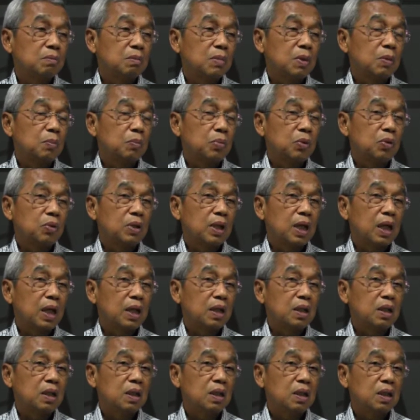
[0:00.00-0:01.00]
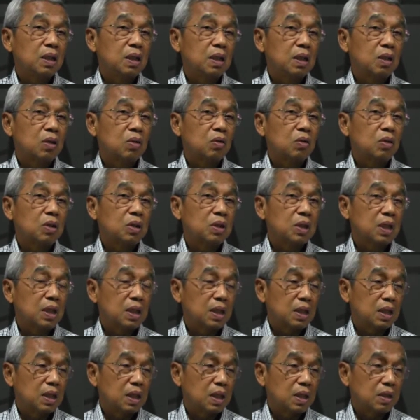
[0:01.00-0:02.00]
mempunyai
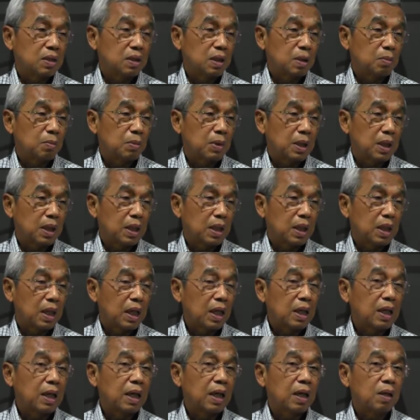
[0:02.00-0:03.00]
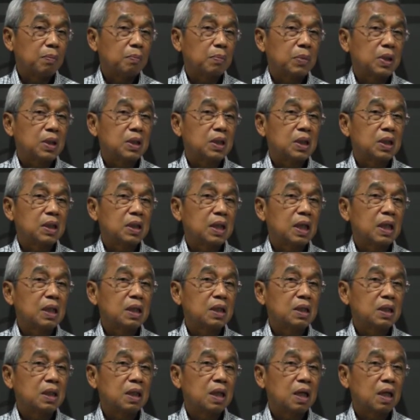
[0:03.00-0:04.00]
concern yang sama agar
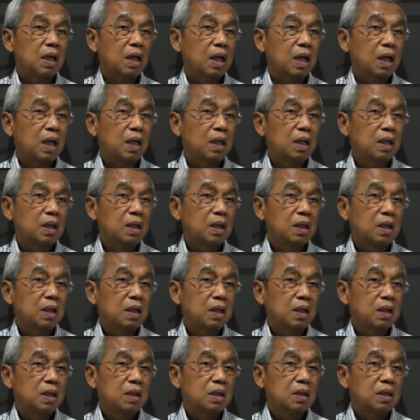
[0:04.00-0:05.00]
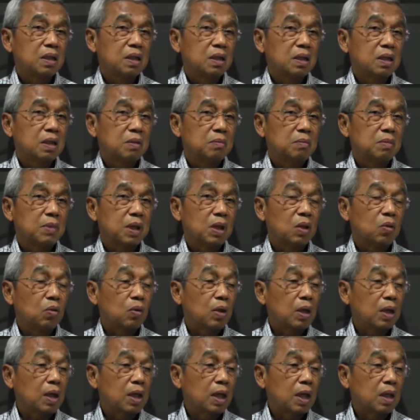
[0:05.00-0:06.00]
presiden segera
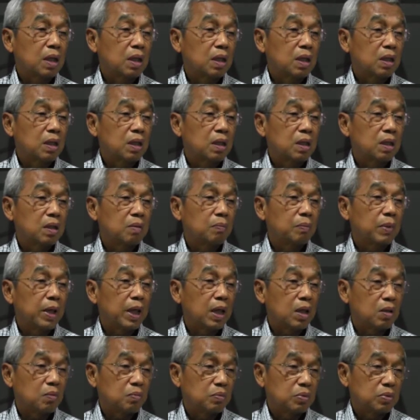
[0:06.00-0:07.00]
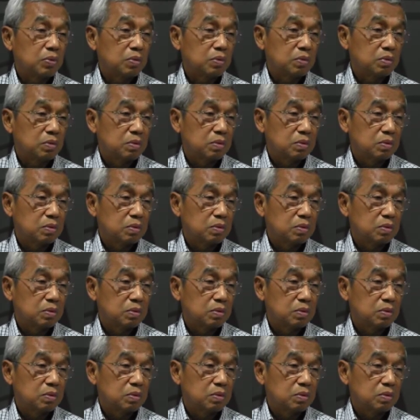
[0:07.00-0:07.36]
mengeluarkan perpu.